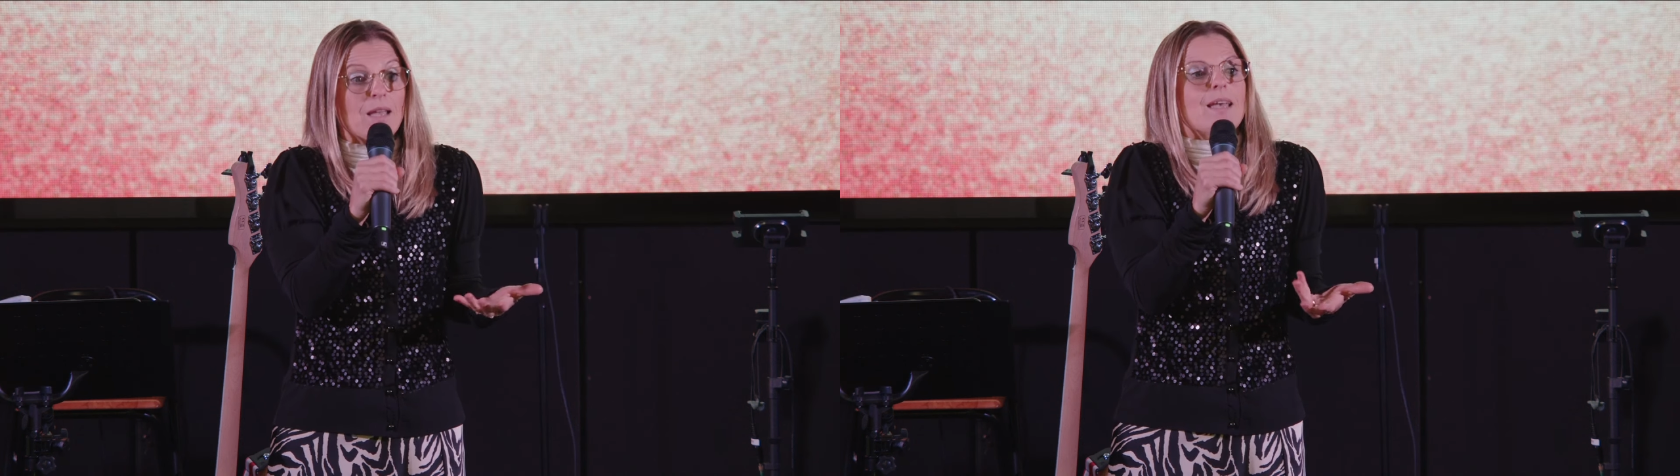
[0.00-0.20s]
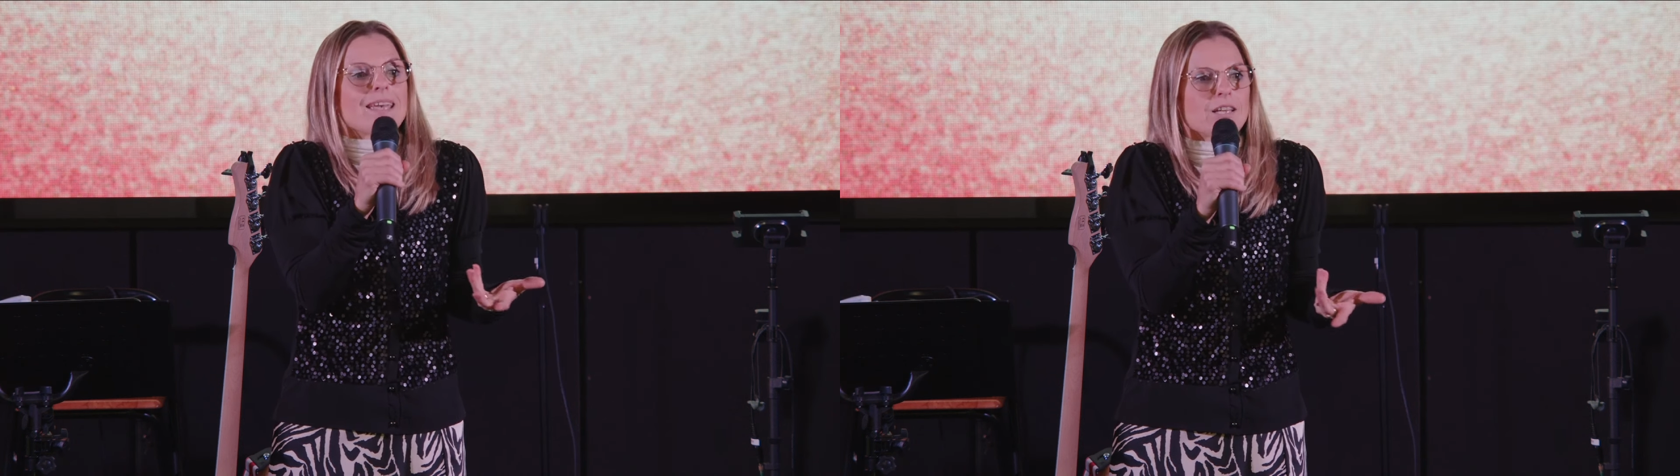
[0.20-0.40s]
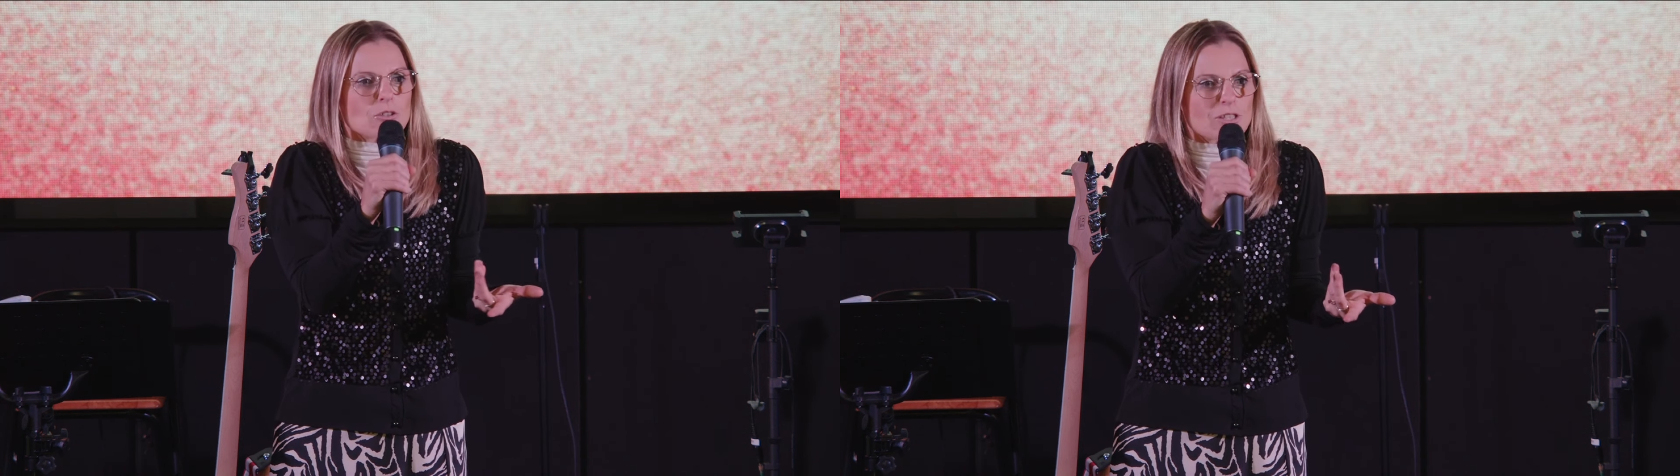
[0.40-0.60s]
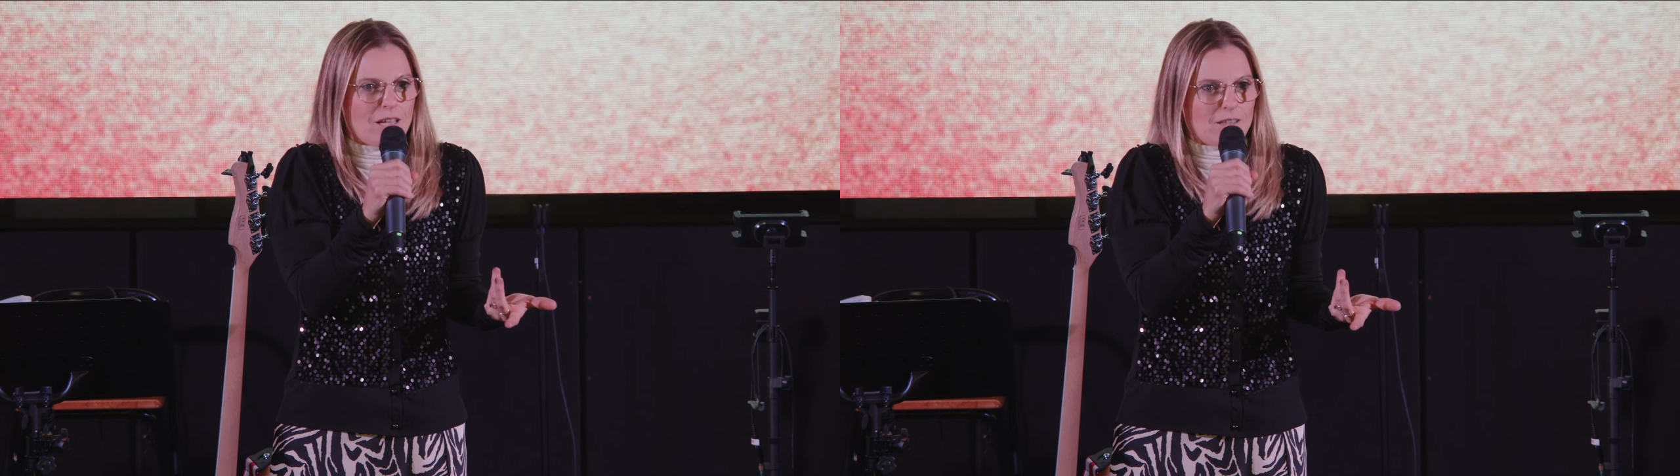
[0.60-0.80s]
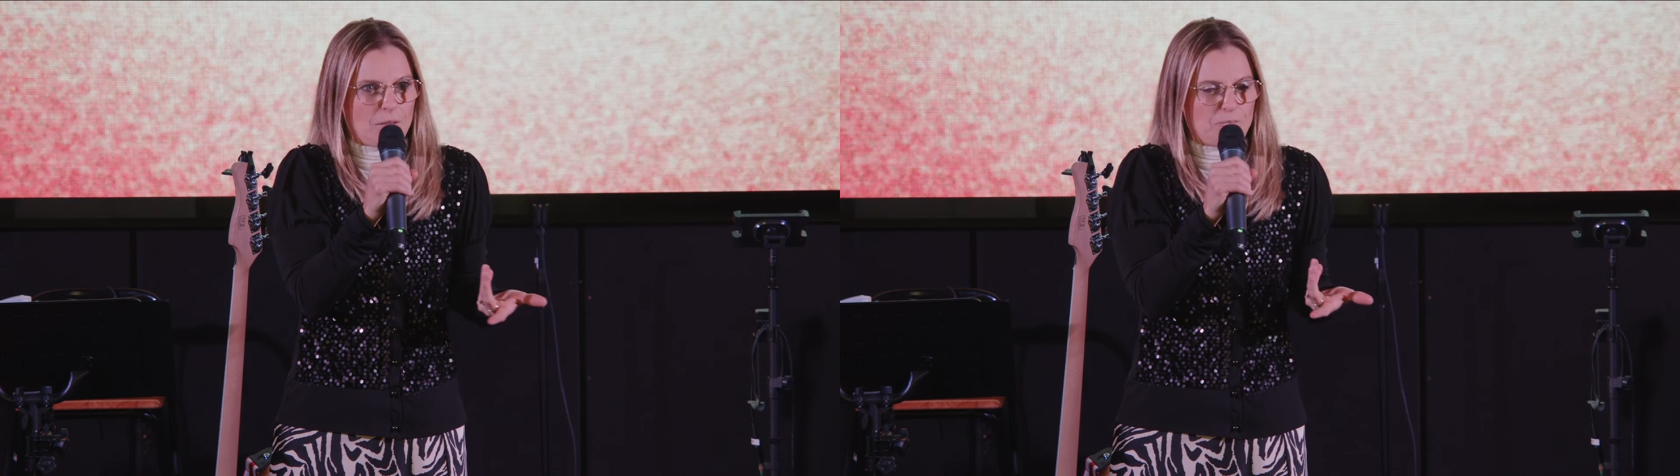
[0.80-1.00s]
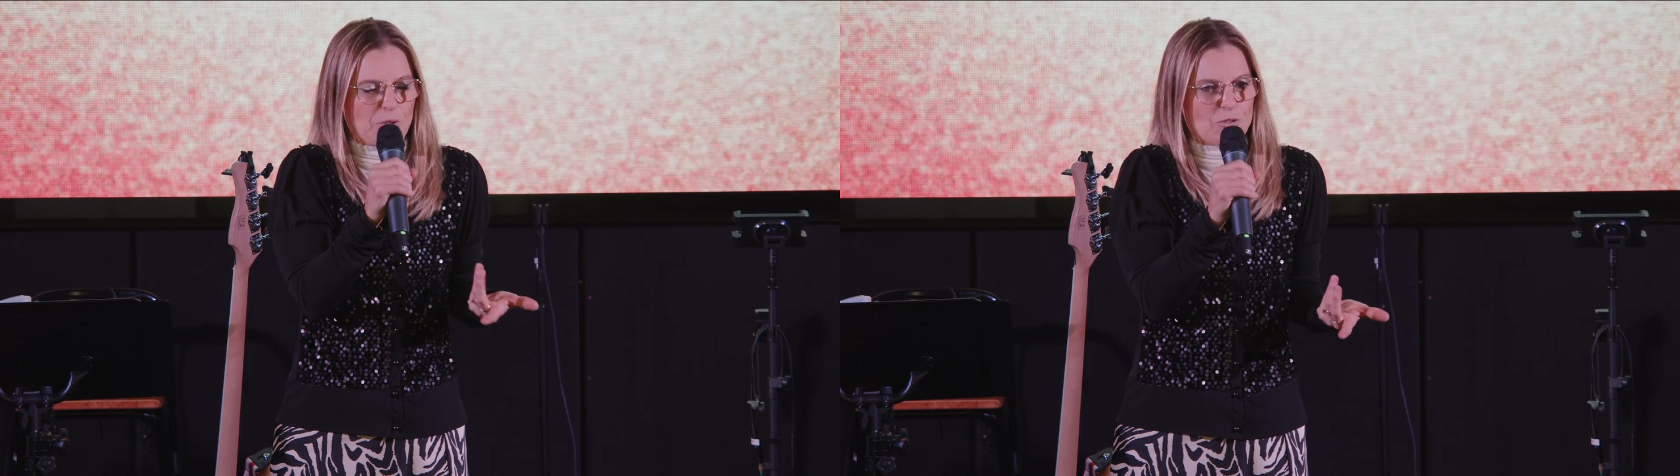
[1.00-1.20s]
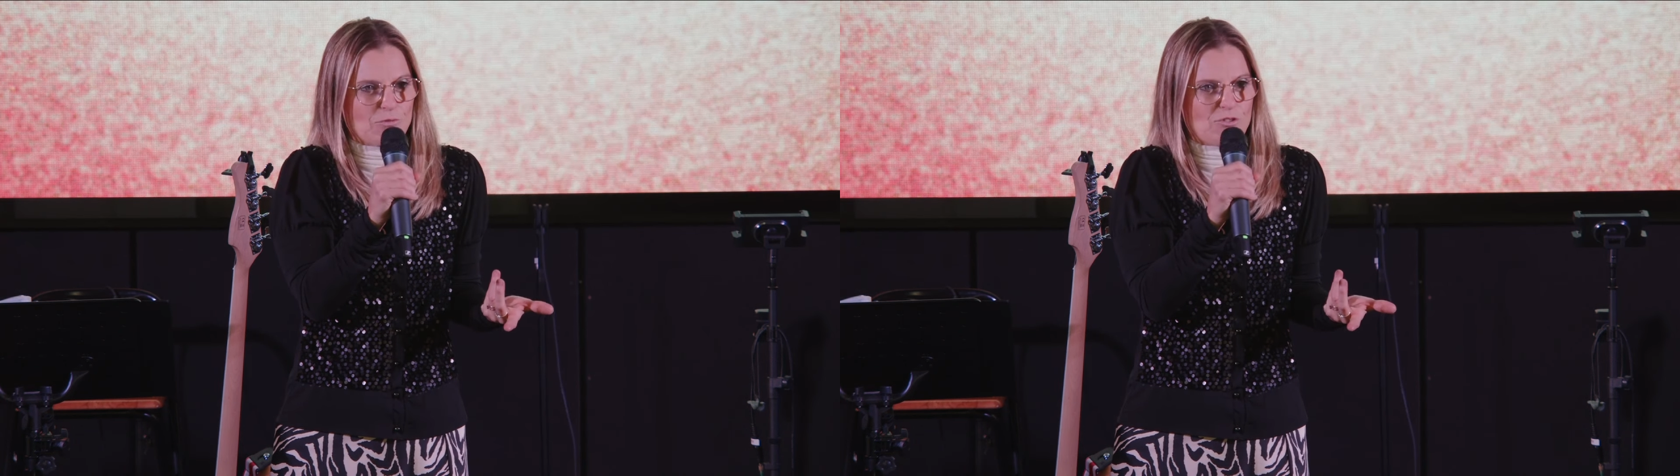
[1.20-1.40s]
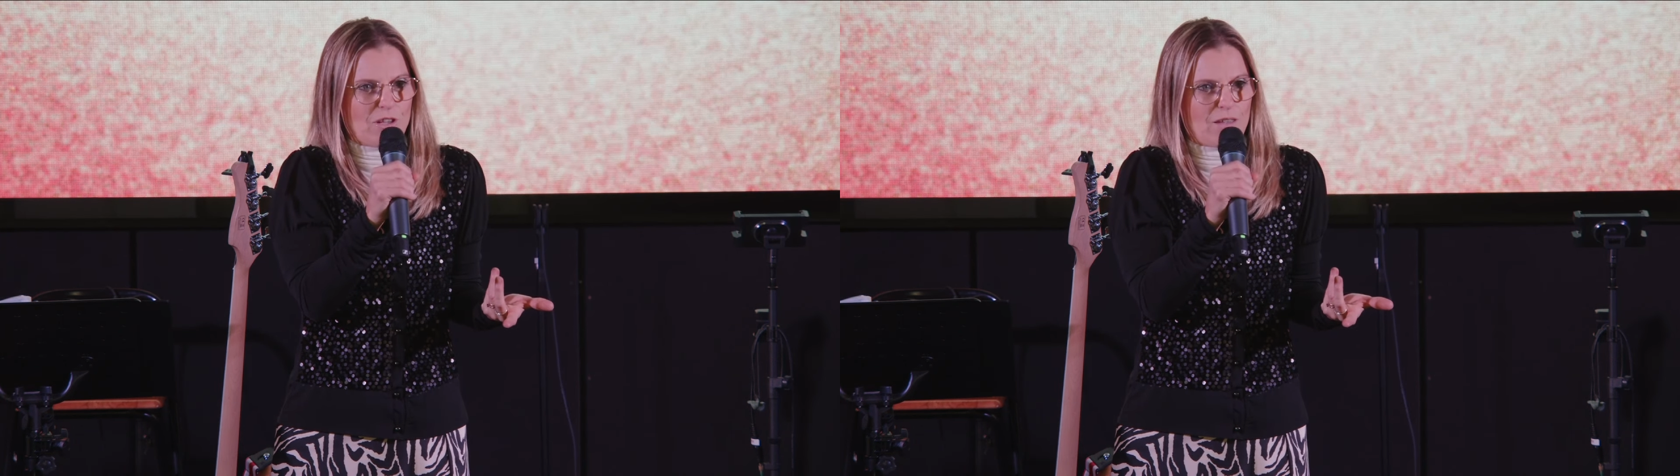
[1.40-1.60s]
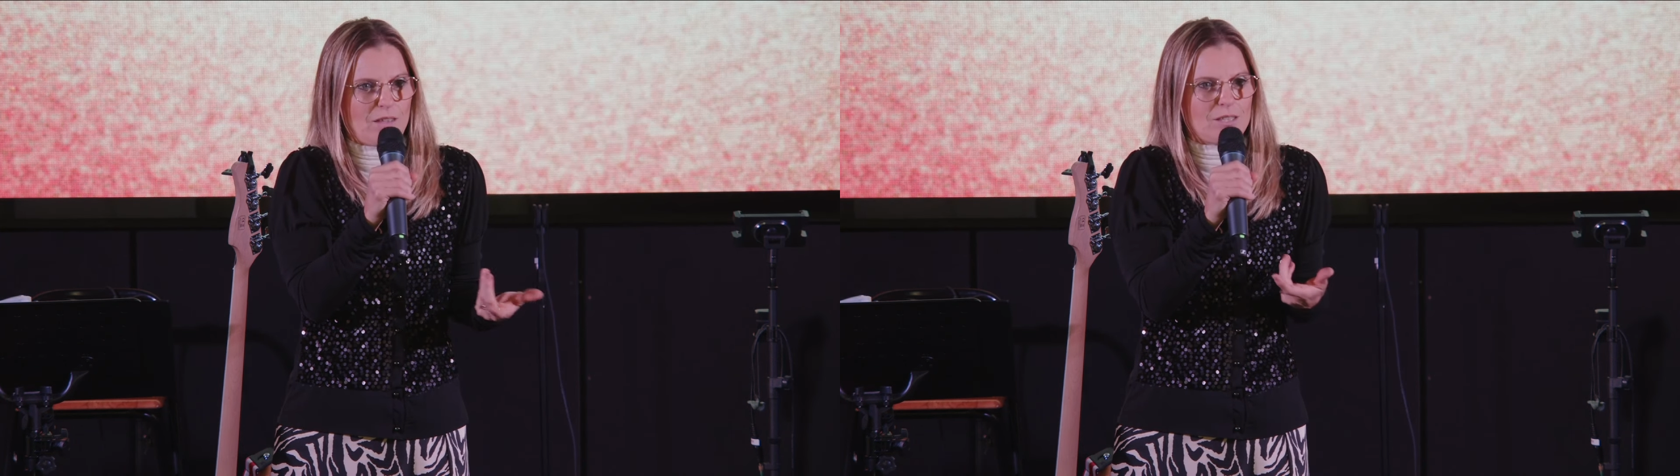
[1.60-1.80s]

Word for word: E cos'è che può succedere